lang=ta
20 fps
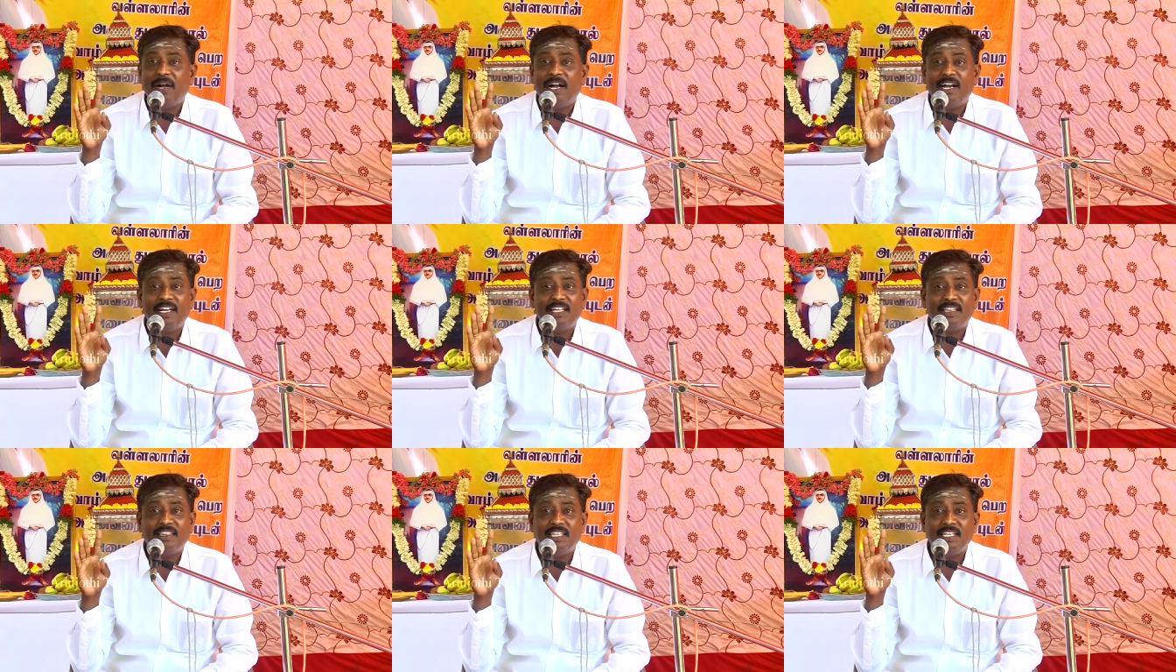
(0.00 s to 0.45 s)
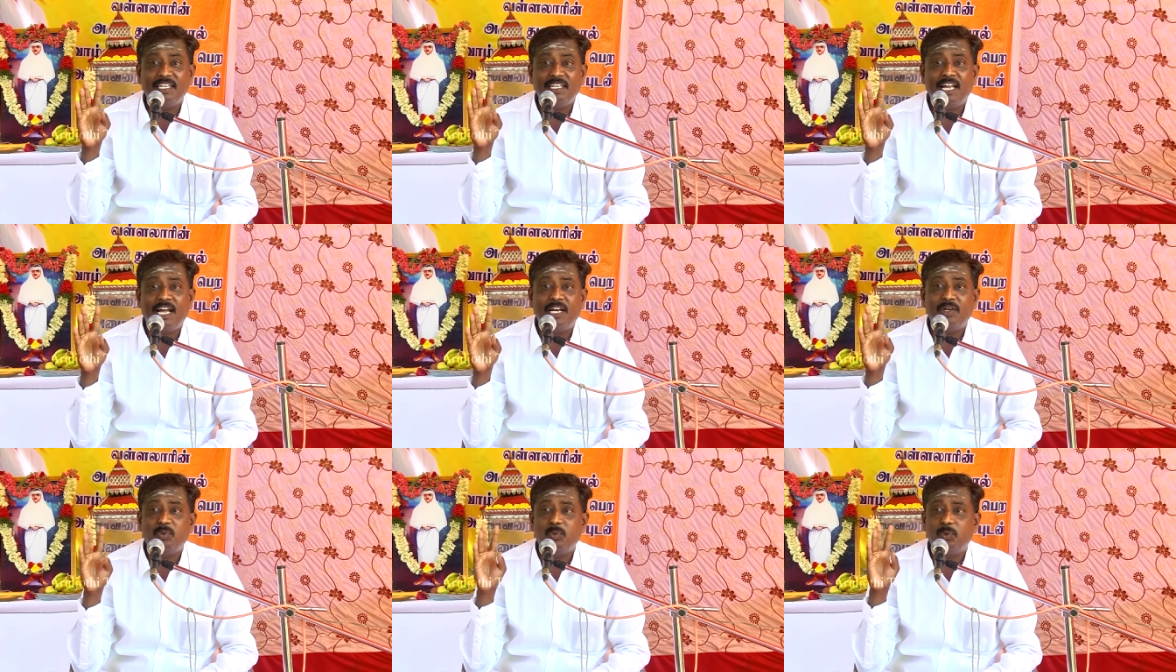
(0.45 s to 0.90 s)
பாடத்தில்
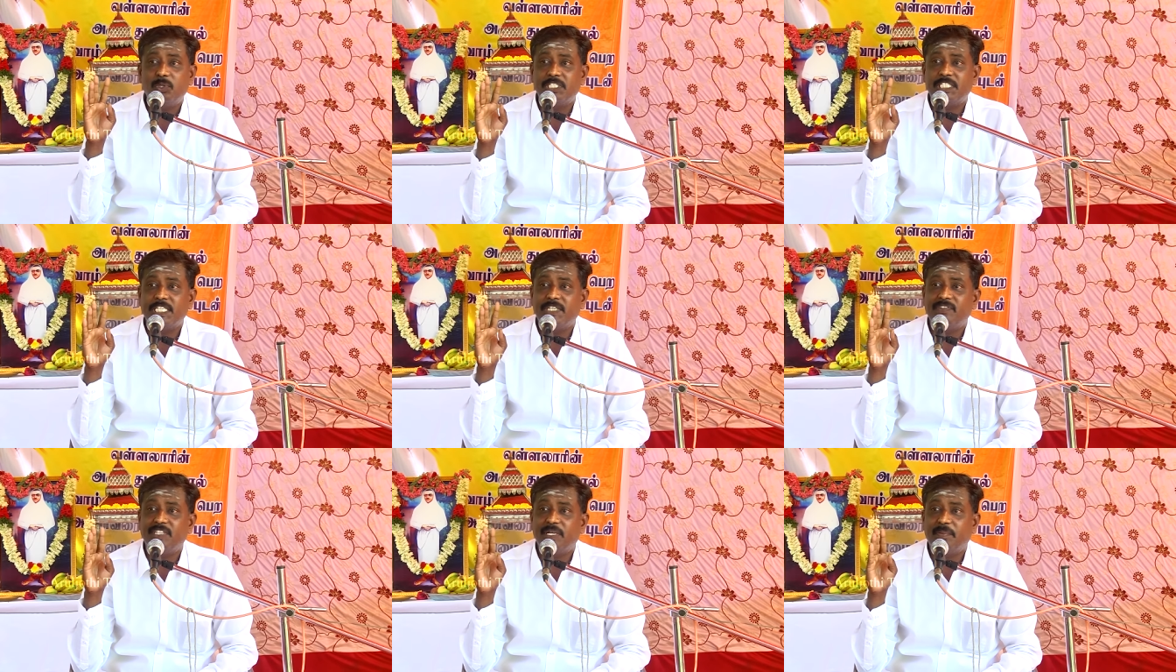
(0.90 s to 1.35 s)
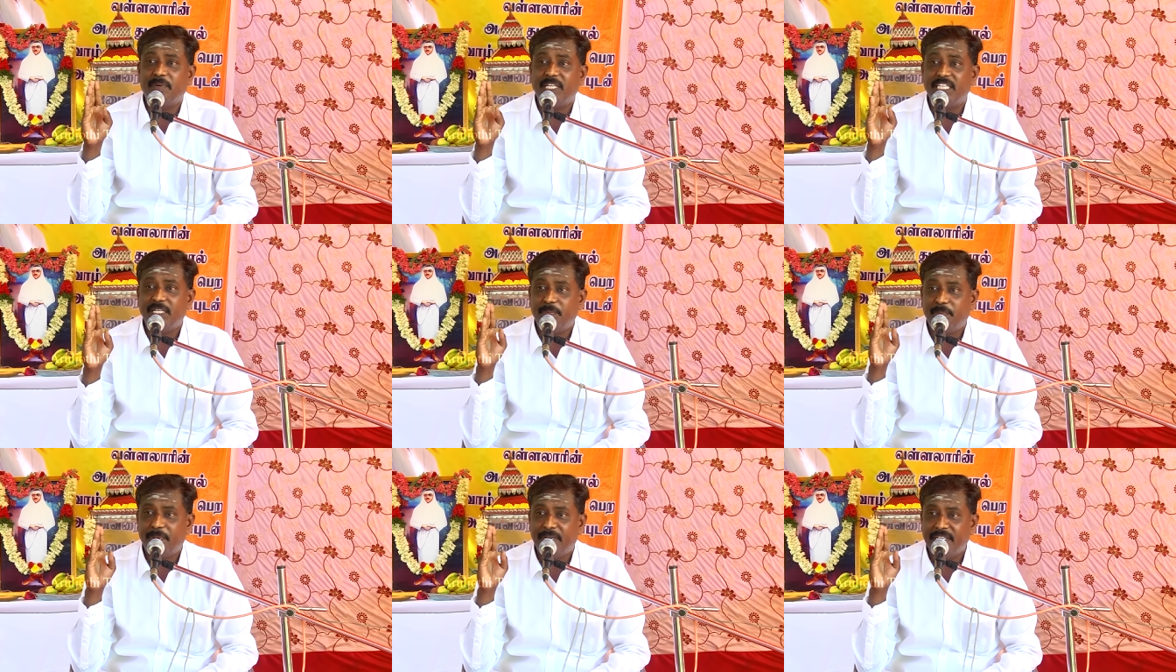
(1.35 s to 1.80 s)
நான் நூறு சதவீத
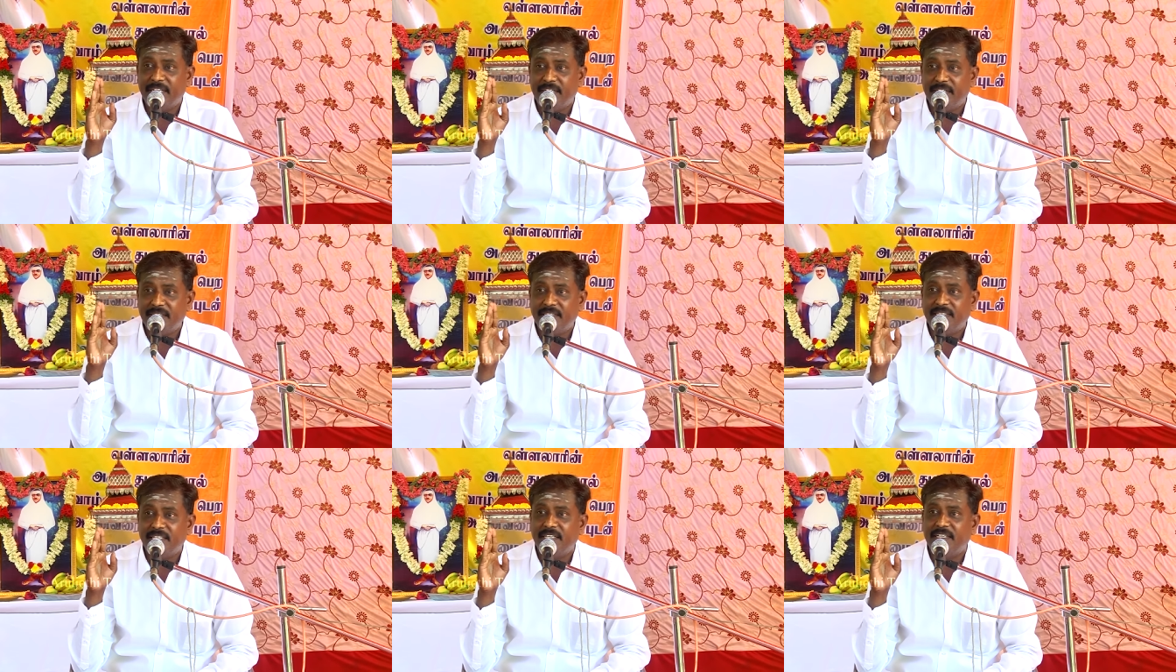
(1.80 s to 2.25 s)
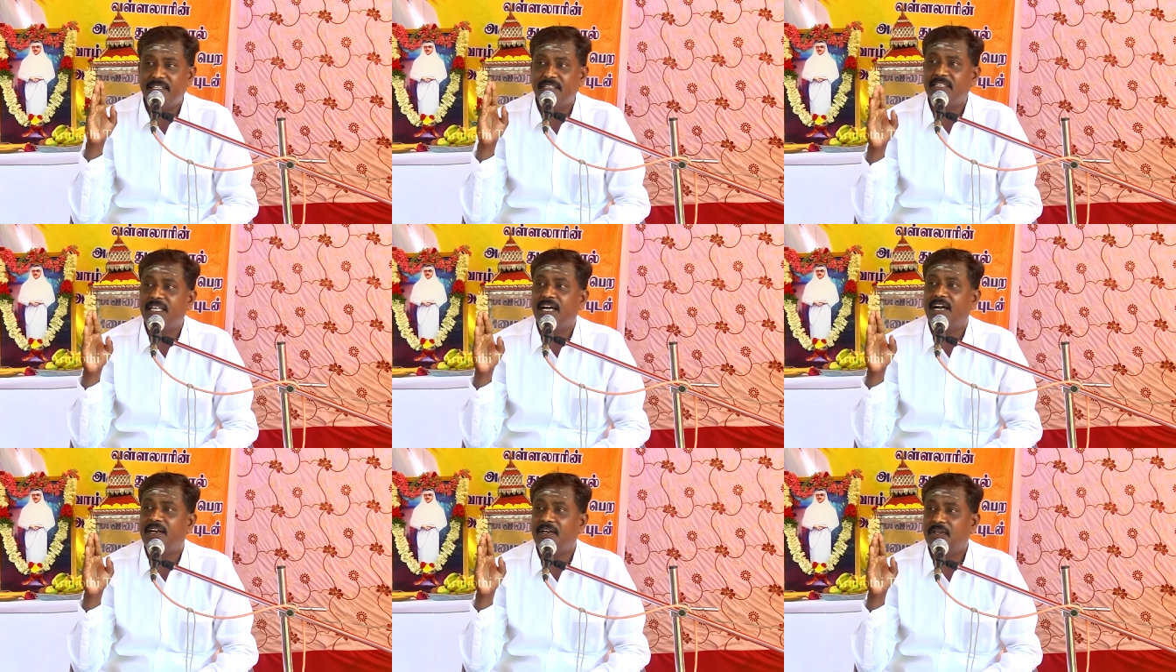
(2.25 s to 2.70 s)
மதிப்பெண்
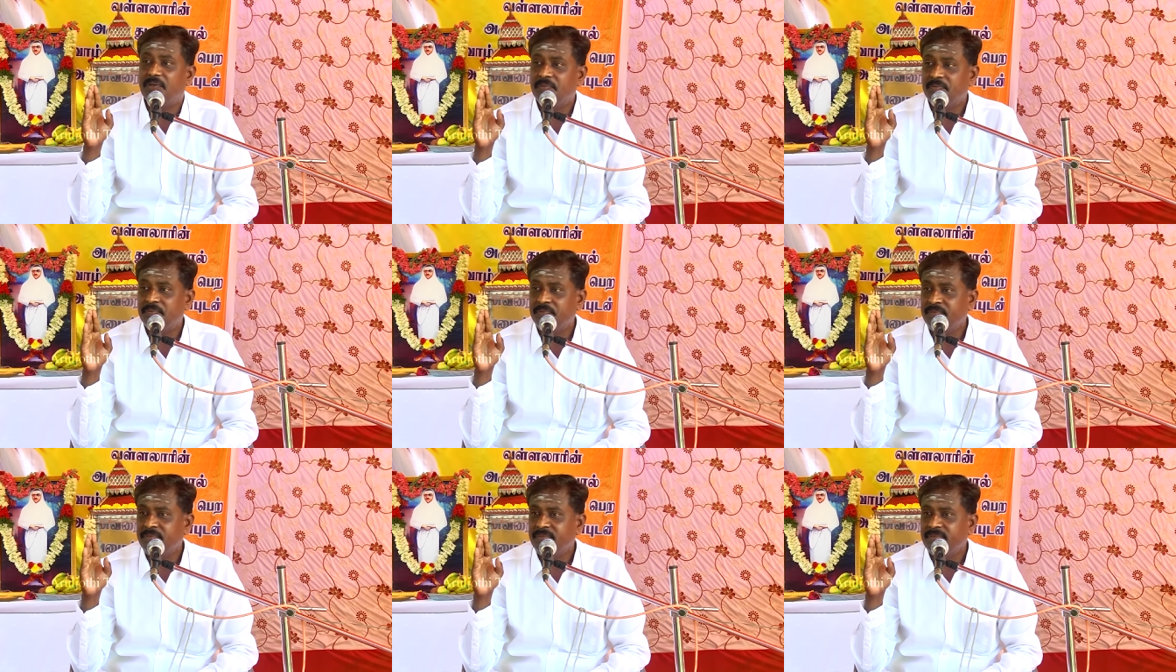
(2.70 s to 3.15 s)
எடுத்திருந்தாலும்